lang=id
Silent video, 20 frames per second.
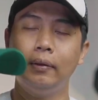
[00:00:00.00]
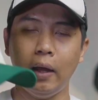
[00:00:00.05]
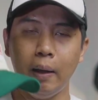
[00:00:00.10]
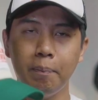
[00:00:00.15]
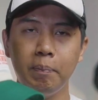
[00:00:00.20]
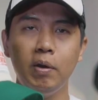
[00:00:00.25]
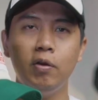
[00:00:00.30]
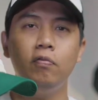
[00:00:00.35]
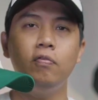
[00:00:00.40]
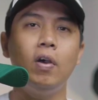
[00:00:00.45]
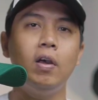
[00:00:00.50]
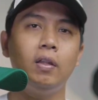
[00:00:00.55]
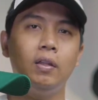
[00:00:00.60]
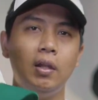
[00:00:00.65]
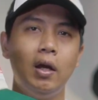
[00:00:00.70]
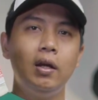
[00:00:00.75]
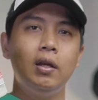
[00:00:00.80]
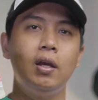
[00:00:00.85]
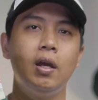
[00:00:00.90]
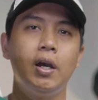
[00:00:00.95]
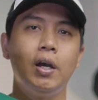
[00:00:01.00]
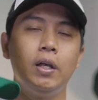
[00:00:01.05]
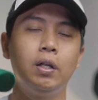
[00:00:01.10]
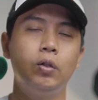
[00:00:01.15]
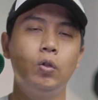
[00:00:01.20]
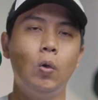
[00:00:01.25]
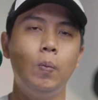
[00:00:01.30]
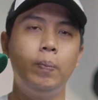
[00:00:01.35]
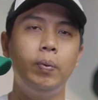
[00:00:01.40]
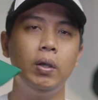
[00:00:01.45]
tapi
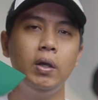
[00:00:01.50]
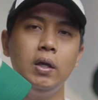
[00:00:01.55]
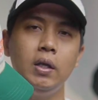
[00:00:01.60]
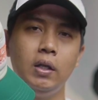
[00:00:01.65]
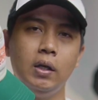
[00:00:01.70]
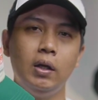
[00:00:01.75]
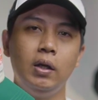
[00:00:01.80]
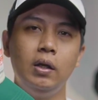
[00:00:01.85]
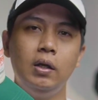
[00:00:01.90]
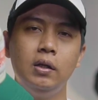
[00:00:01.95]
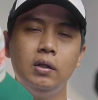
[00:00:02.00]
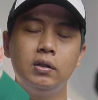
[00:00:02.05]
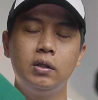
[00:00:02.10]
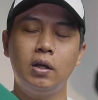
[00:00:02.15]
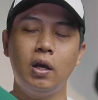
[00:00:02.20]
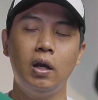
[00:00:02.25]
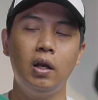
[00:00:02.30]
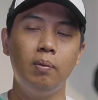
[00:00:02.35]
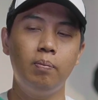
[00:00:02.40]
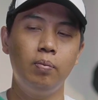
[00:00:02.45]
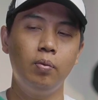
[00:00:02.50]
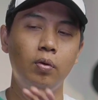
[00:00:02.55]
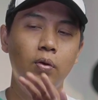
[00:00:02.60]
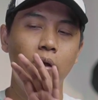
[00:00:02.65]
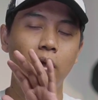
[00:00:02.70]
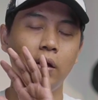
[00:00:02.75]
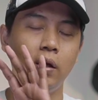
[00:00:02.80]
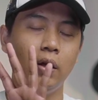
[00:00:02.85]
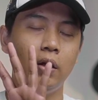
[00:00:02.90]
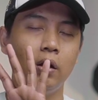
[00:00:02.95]
faktanya topi ini
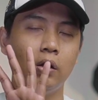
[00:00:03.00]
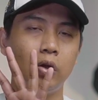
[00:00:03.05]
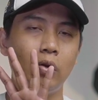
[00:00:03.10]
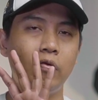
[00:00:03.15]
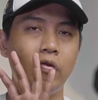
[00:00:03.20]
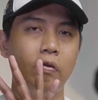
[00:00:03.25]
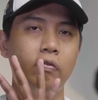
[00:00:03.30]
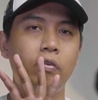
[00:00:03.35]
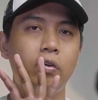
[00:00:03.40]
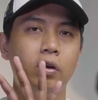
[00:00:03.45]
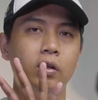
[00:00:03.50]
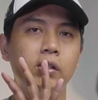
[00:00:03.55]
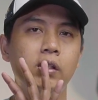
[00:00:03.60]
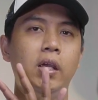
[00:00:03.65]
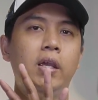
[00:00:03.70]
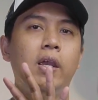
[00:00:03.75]
sekalipun ini adalah topi favorit